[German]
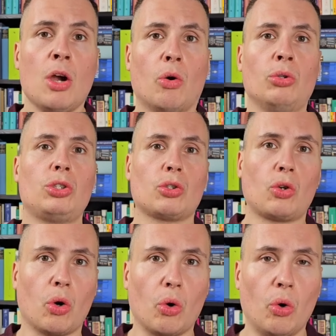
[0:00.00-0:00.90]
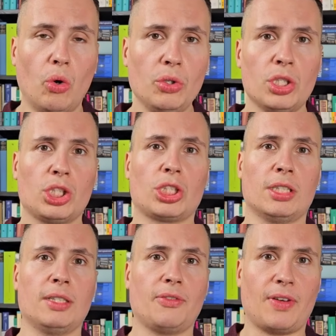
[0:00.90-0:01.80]
und
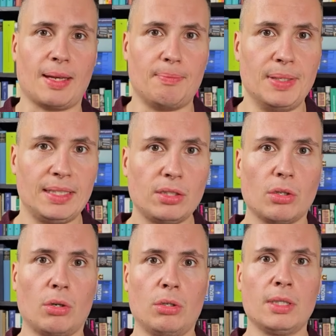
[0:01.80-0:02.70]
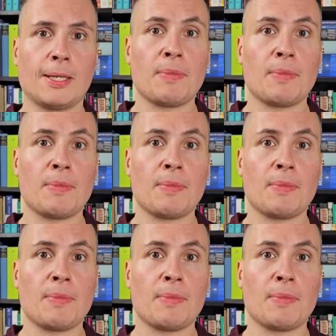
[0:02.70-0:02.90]
chronische Verbitterung